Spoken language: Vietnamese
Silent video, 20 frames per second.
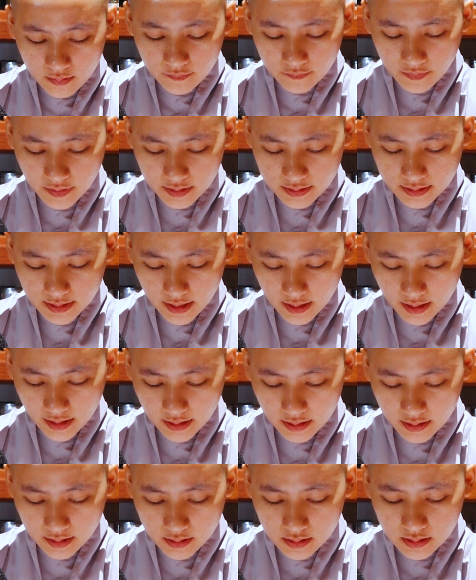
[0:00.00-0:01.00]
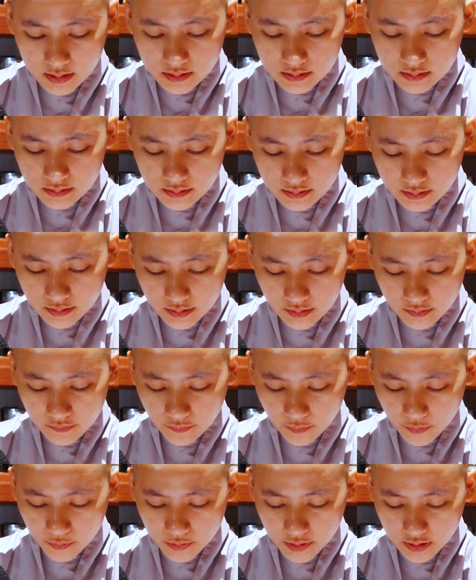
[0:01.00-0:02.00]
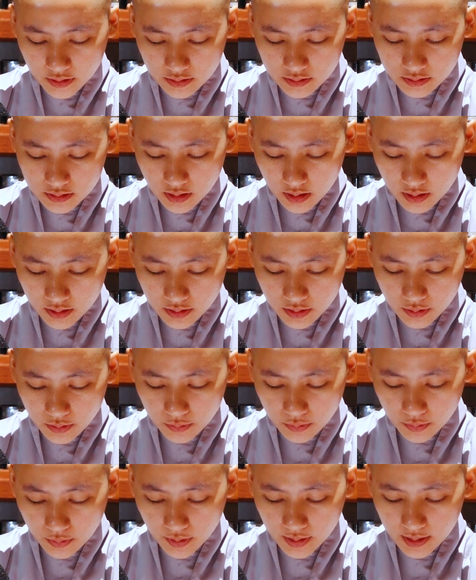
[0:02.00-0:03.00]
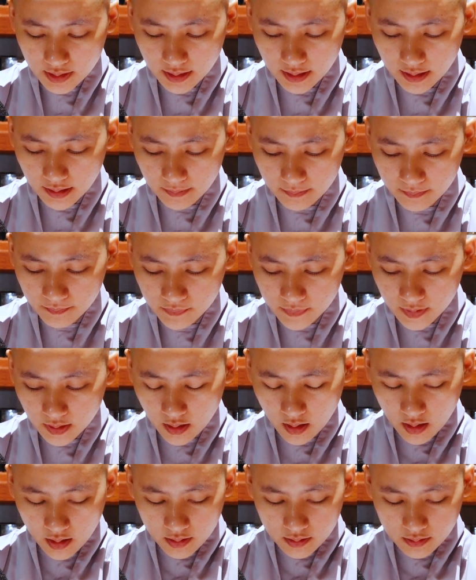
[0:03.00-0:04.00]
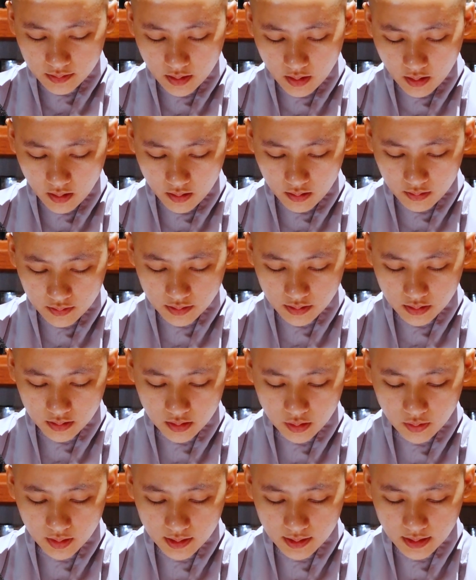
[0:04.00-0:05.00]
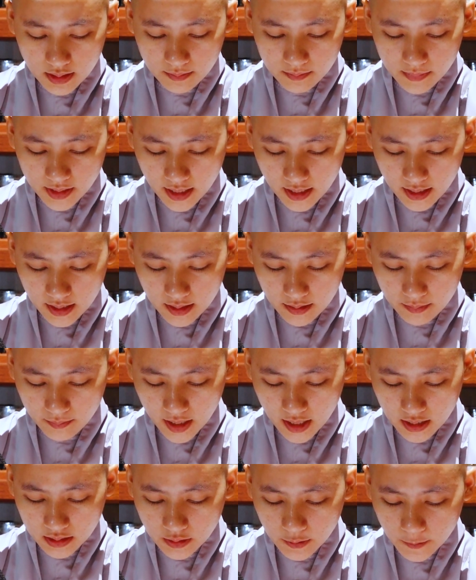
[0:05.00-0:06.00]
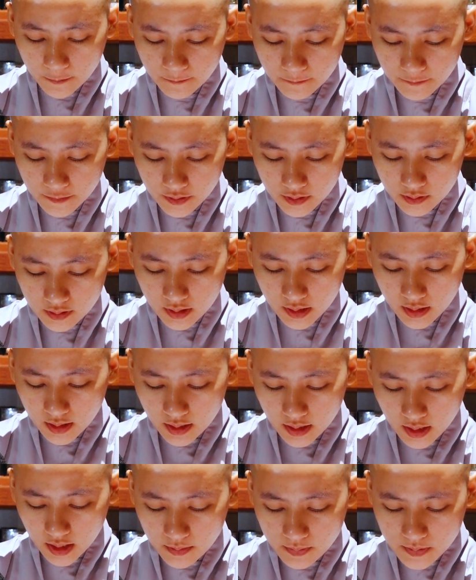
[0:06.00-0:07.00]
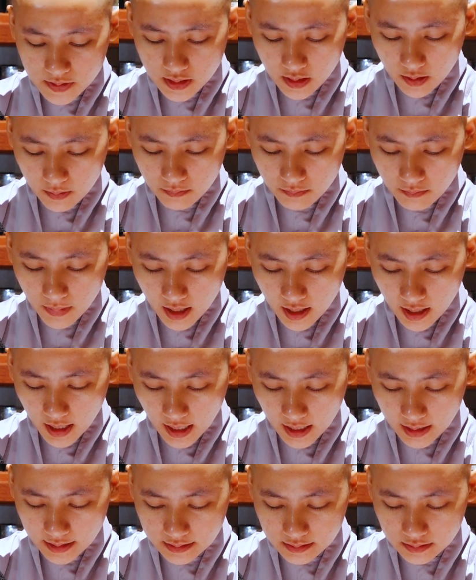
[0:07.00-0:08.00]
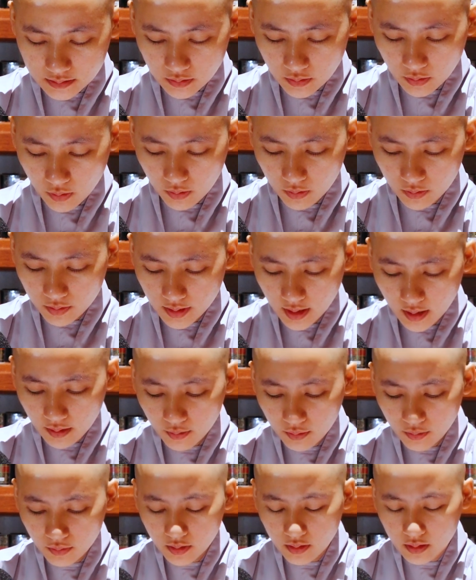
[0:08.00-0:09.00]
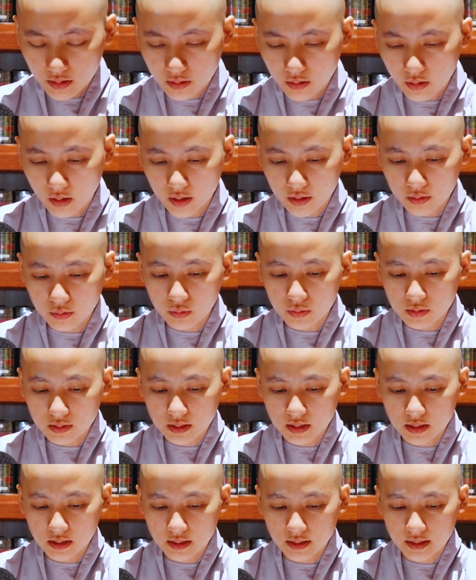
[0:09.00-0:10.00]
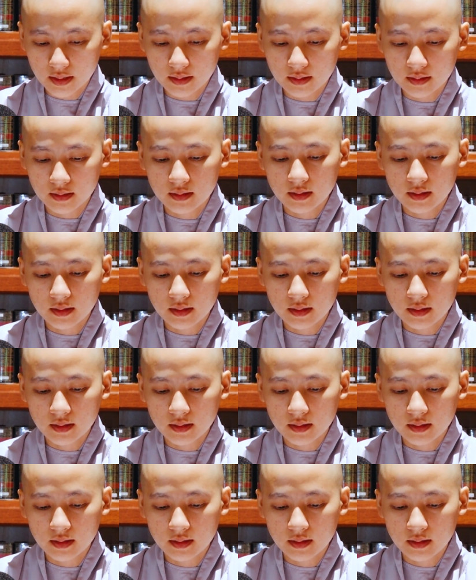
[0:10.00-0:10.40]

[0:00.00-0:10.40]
phật dạy người phụ nữ có nhiều khuyết điểm do những khuyết điểm này mà thiếu phước kiếp sống bất hạnh khổ đau ở ngoài cuộc đời